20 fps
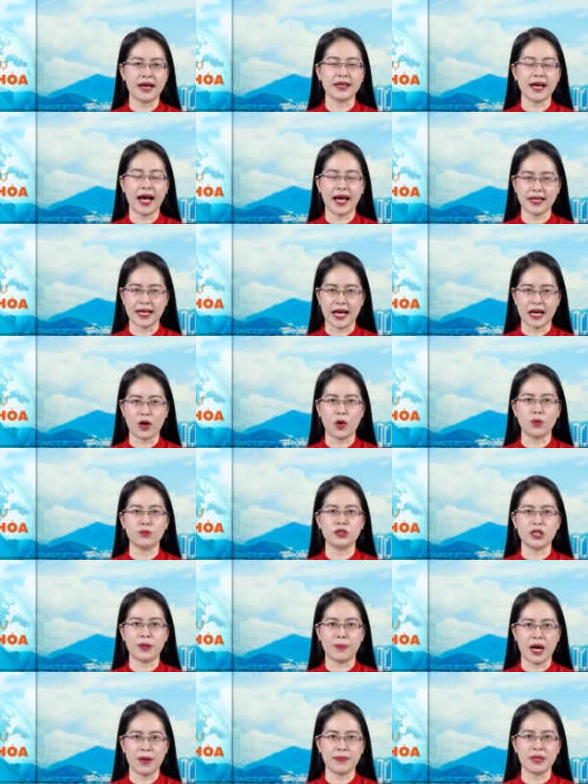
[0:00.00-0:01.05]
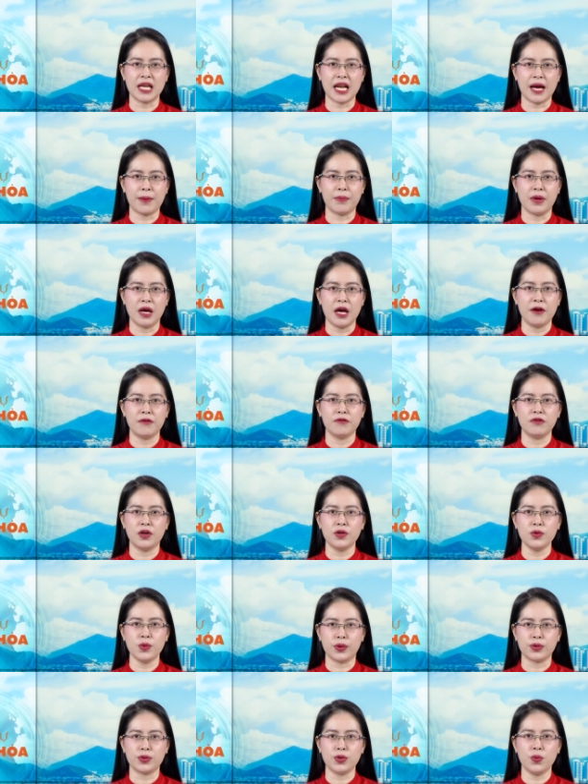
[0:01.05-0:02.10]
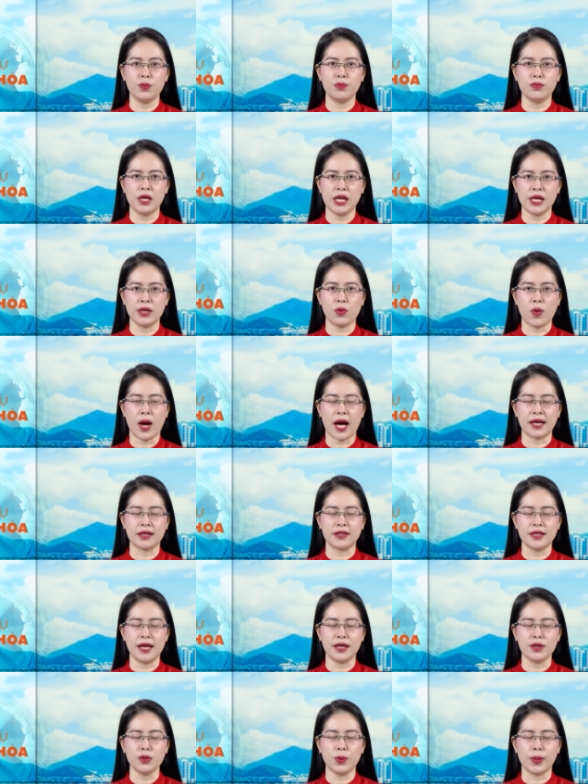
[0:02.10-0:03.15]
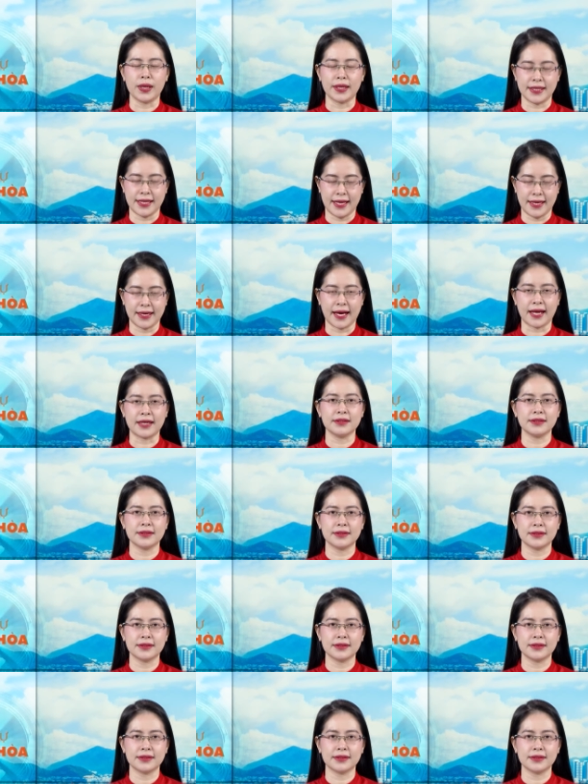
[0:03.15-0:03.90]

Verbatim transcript: 2023-2025 với nội dung liên quan đến huyện Diên Khánh.